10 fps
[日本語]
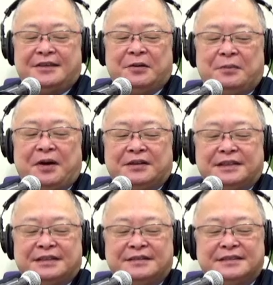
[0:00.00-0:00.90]
日も
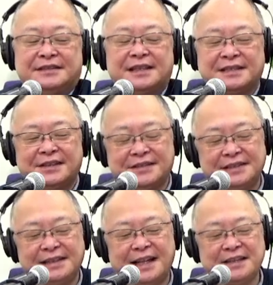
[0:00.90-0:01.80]
早速
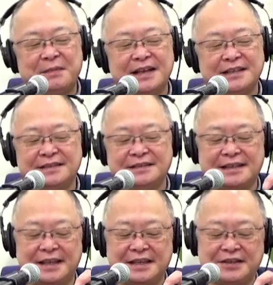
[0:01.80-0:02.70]
いただきます。
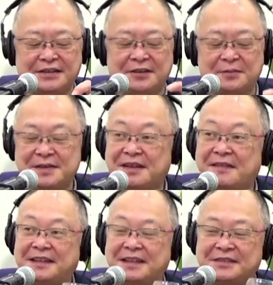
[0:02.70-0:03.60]
さっきちょっと水で
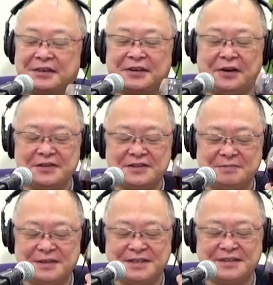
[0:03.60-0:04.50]
割ってるところを準
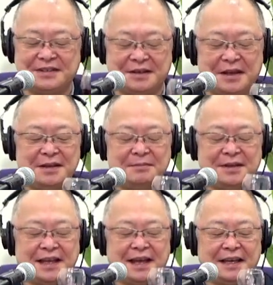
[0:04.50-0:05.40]
備中に
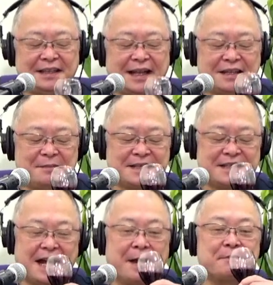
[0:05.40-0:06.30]
見ていただきまし
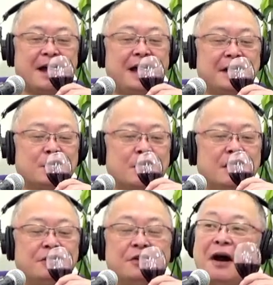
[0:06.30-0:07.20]
たが、今
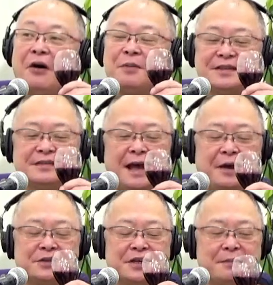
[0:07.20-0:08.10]
日はお水で
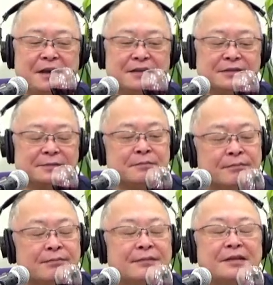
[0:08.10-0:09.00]
ございます。
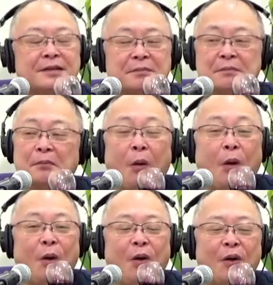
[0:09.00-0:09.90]
も
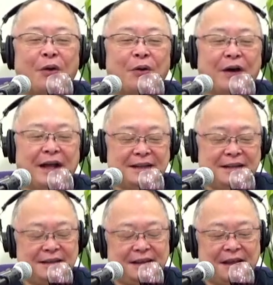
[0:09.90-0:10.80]
うこうやっ
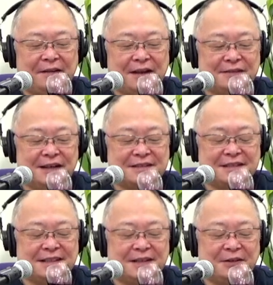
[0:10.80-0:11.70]
てワイングラス
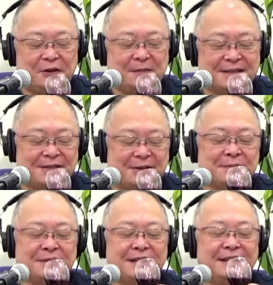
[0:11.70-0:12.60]
に入れておりますと
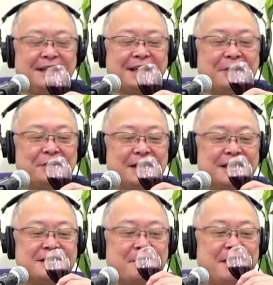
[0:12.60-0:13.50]
いい香りが
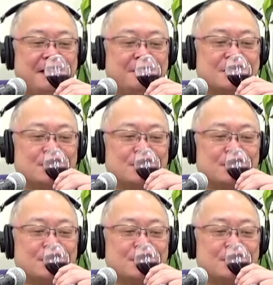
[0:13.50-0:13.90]
してまいります。